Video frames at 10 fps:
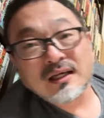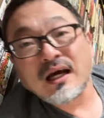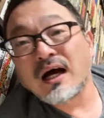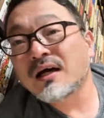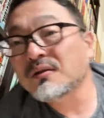
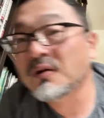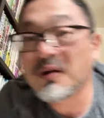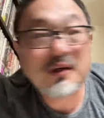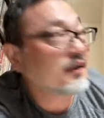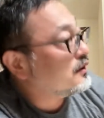あの、
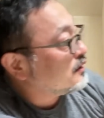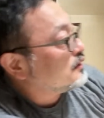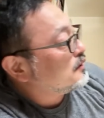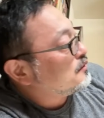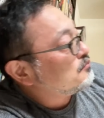
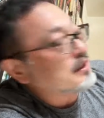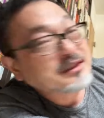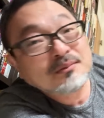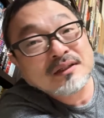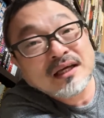
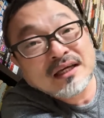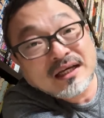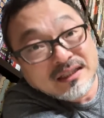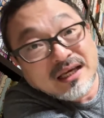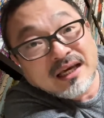真面目な映
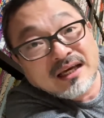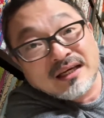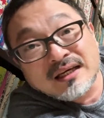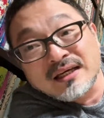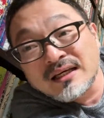画で、
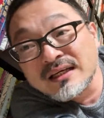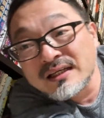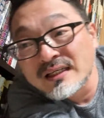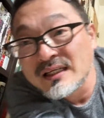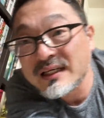
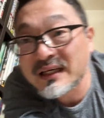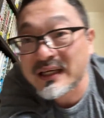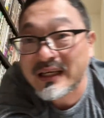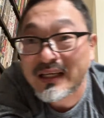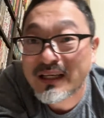
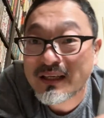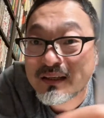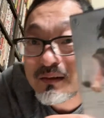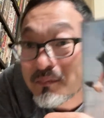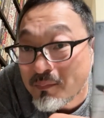
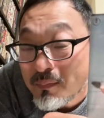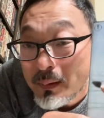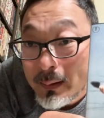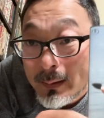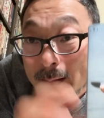
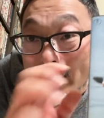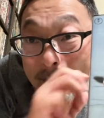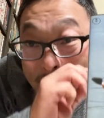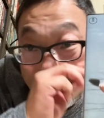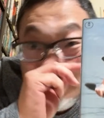
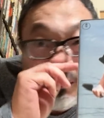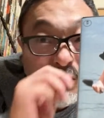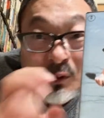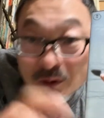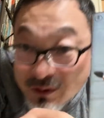えー、も
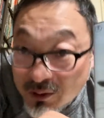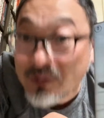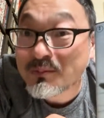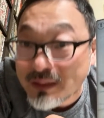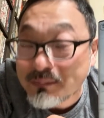のすご
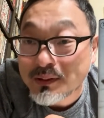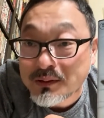く真面目に